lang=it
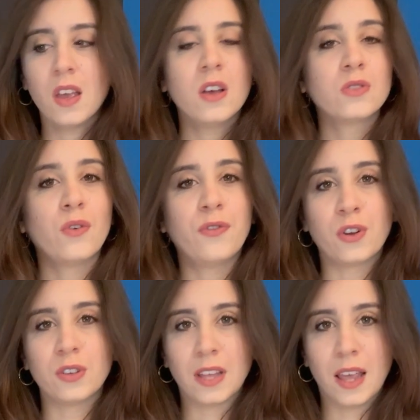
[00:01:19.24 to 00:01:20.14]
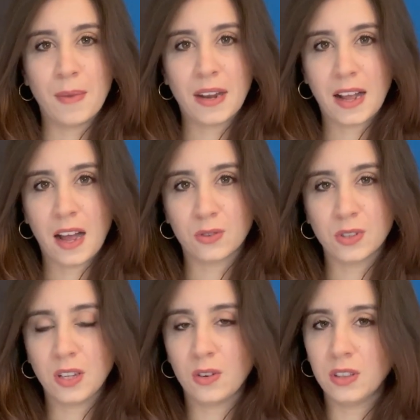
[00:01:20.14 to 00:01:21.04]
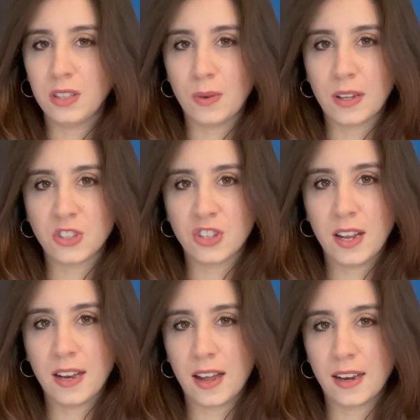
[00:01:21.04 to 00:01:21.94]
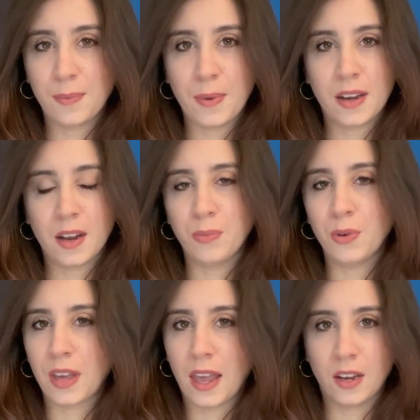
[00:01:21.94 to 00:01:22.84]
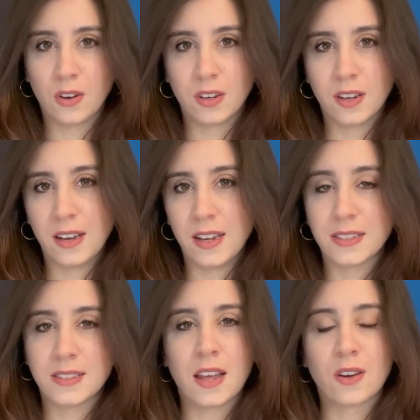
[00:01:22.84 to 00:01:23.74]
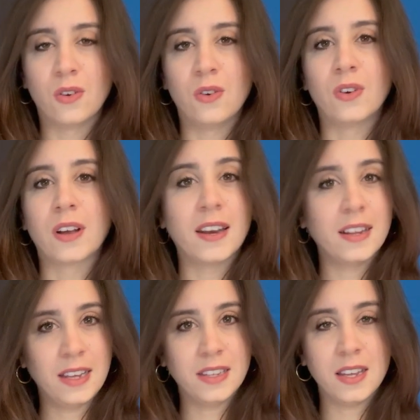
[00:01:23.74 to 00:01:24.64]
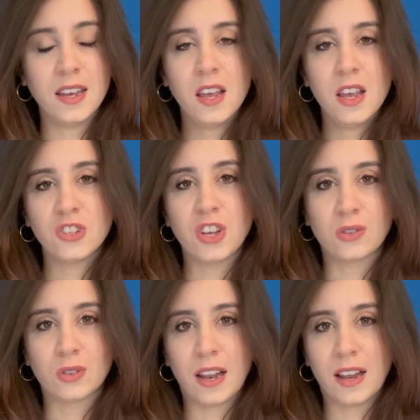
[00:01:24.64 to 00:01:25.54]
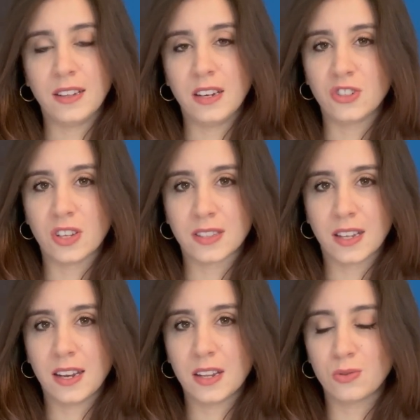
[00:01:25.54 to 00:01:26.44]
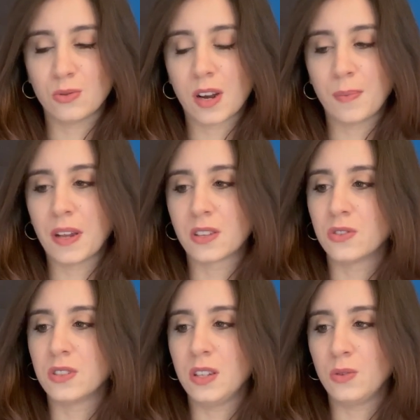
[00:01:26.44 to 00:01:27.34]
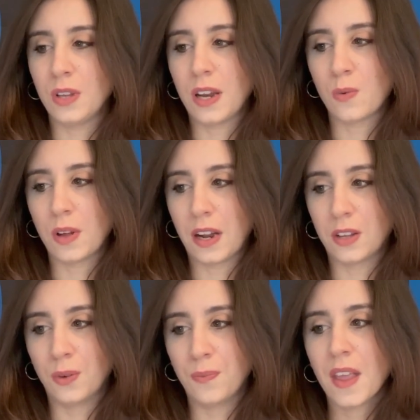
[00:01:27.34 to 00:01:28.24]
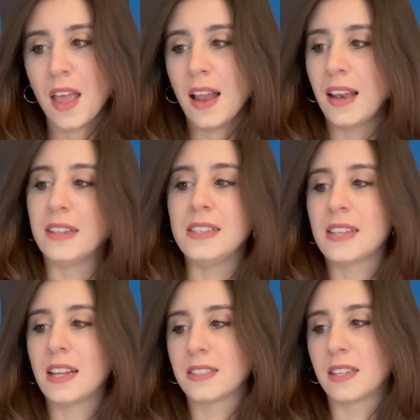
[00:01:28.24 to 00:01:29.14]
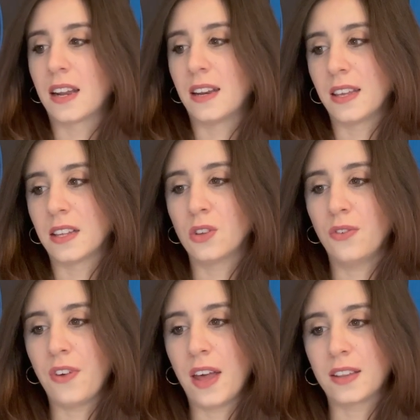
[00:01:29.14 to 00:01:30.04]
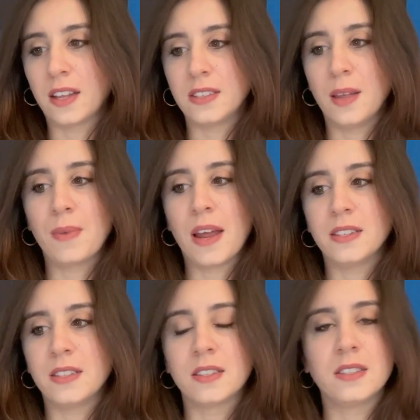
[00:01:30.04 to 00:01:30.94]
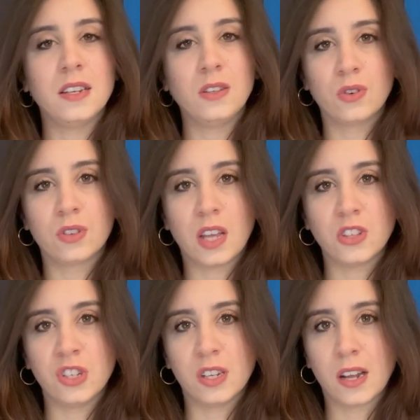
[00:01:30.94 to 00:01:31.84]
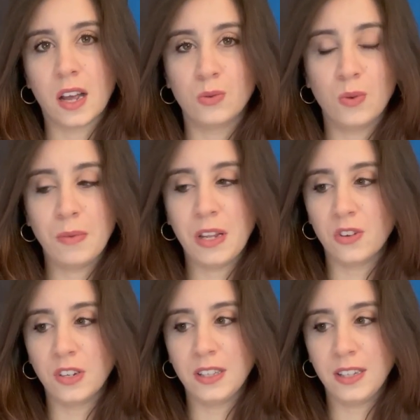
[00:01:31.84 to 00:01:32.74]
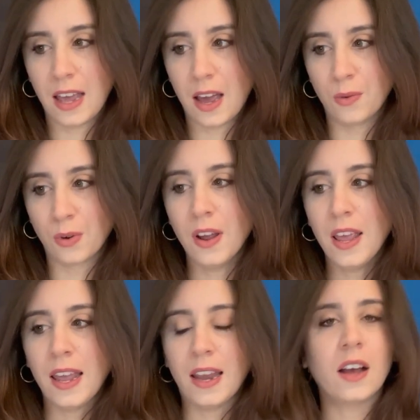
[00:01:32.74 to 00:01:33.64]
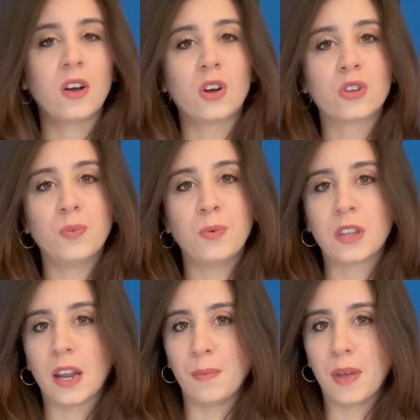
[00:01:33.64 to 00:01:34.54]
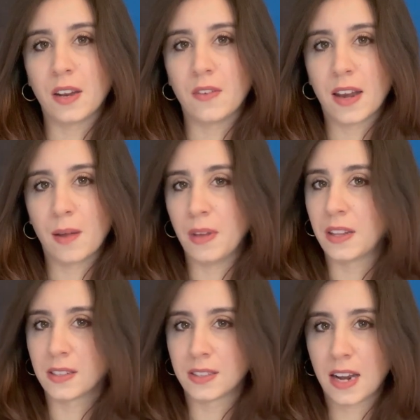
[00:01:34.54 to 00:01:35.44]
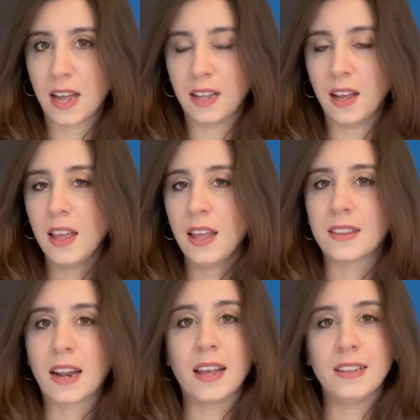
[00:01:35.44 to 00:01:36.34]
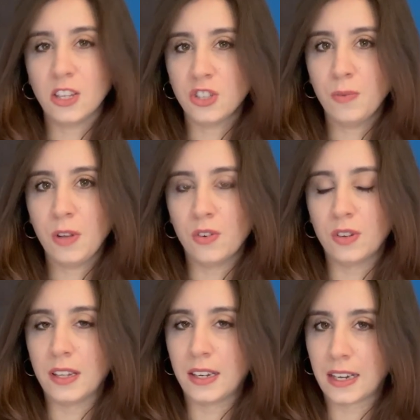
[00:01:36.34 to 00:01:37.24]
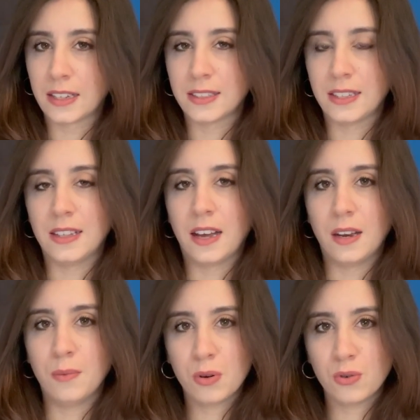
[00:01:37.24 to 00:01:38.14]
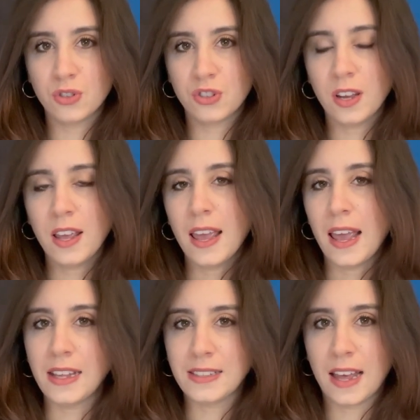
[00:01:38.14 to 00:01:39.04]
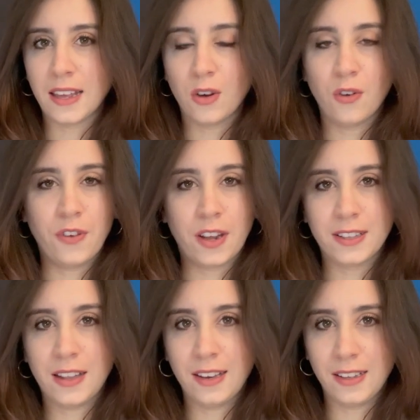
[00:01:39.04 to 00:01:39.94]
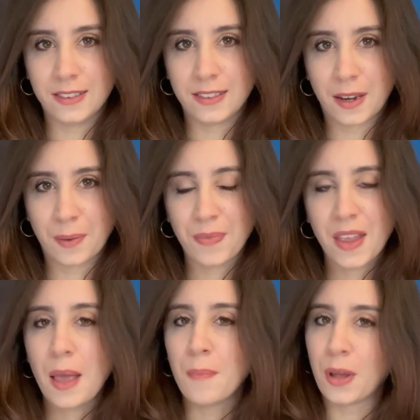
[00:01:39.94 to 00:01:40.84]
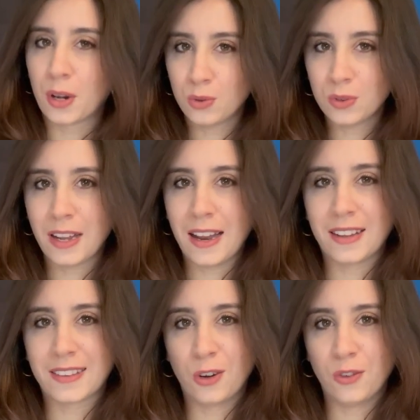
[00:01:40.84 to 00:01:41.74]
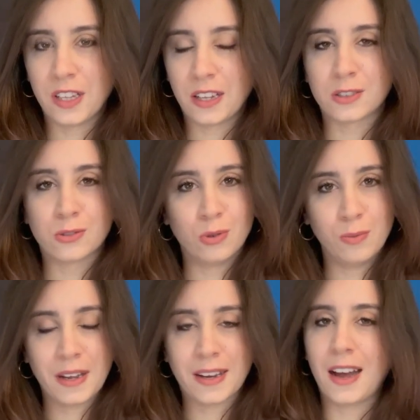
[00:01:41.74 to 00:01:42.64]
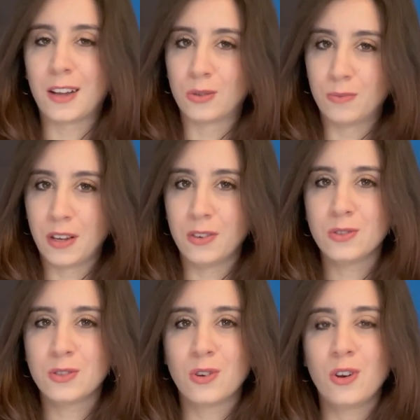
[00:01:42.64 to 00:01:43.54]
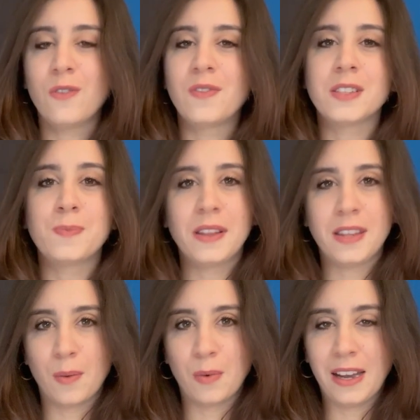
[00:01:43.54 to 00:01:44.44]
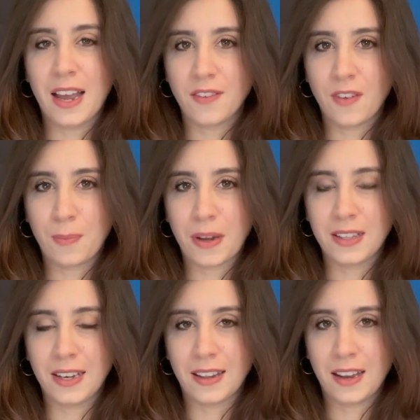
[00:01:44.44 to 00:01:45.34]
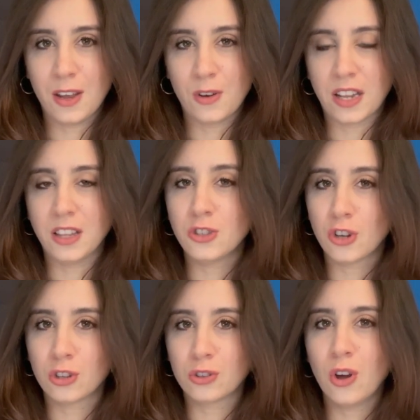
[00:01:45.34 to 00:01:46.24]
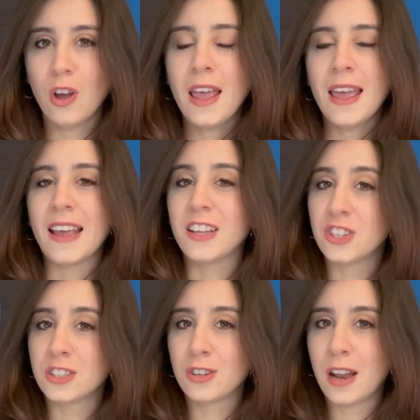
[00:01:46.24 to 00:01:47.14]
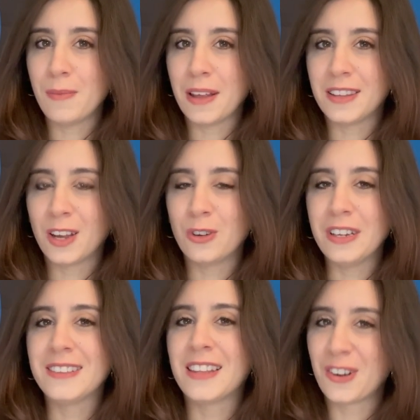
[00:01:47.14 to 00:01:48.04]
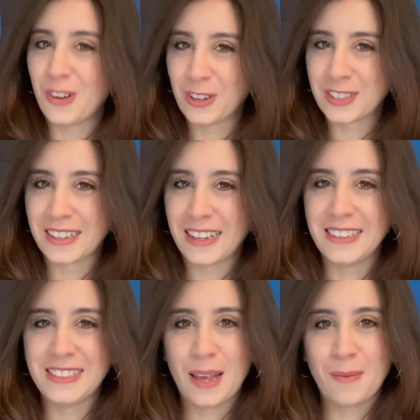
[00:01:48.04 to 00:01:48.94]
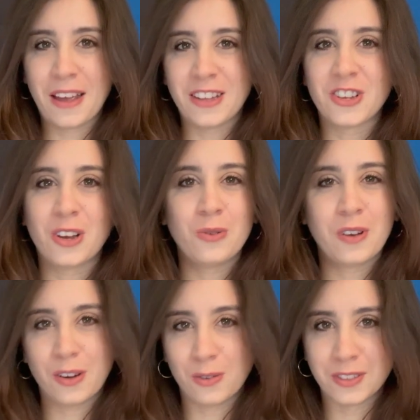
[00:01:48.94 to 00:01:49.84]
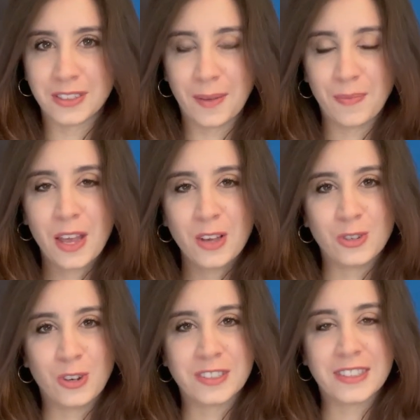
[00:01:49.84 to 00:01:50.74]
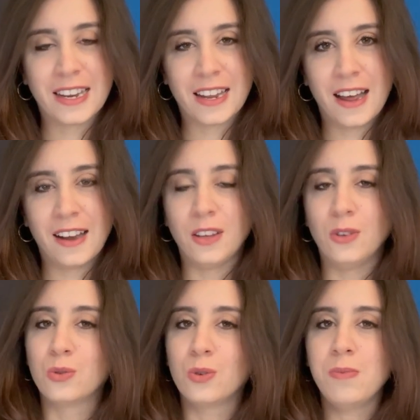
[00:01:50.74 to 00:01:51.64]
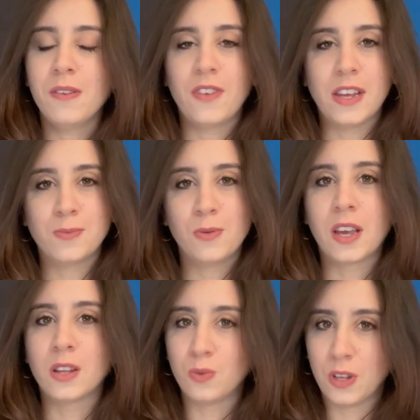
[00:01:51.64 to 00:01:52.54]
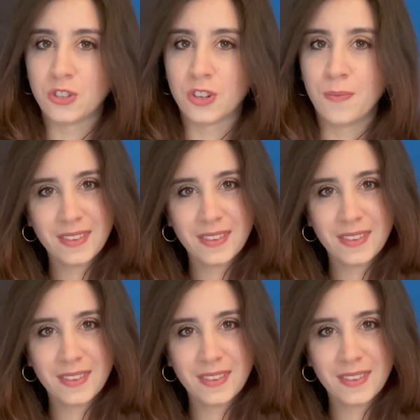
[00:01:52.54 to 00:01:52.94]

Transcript: Sul fronte mercato si continua ad accelerare per Buchanan, l'esterno canadese scelto dalla dirigenza nerazzurra per sostituire Quadrado. La distanza tra richiesta e offerta sembra essersi ridotta a circa 2 milioni di euro e l'accordo potrebbe arrivare a metà strada tra i 10 milioni richiesti dal Bruges e i 6 offerti dall'Inter. Per tutte le altre novità sul mercato, ma non solo, solo, vi aspettiamo in live a partire dalle ore 18, eccezionalmente con Internos insieme a Gianluca Rossi sui nostri canali YouTube, Facebook e Twitch.